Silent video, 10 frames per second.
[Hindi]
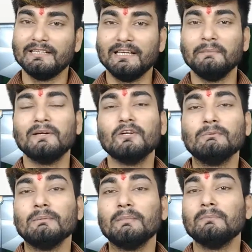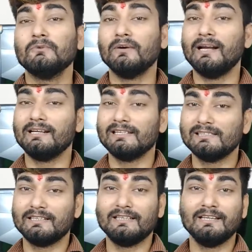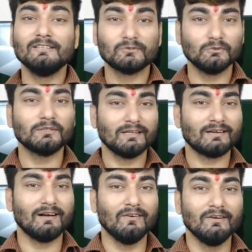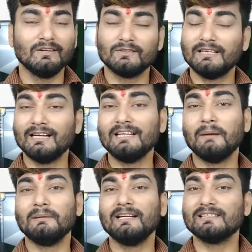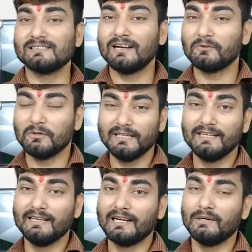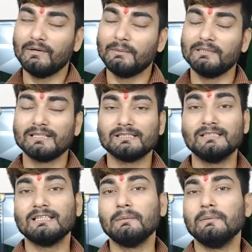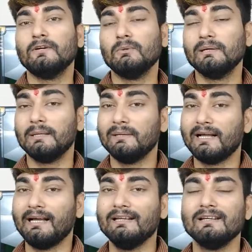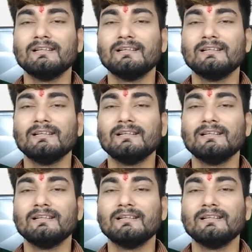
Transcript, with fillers: ये वीडियो भी मैं मोबाइल के ज़रिए ही शूट कर रहा हूँ तो यानी यहाँ पे आर को ही नहीं लगा हुआ है अभी तक जितने भी वीडियो मैंने बनाए